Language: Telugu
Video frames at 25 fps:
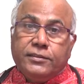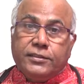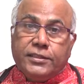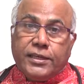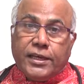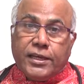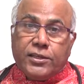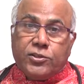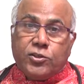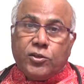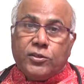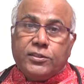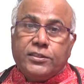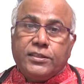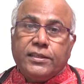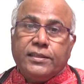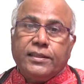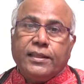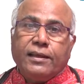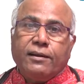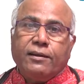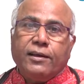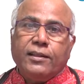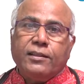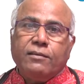చేసి వచ్చిన
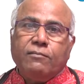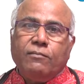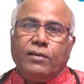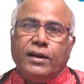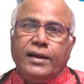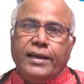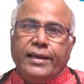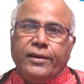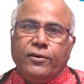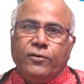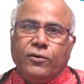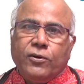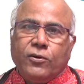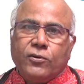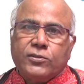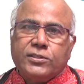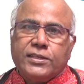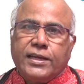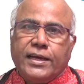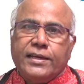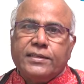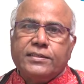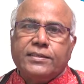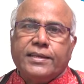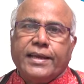తర్వాత మళ్ళీ కూడా
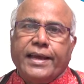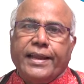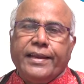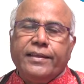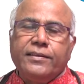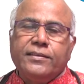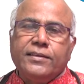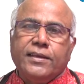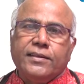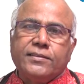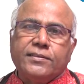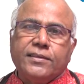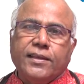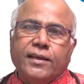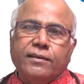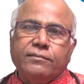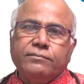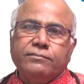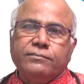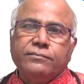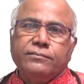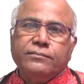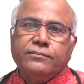ఒకసారి స్కానింగ్ చేస్తారు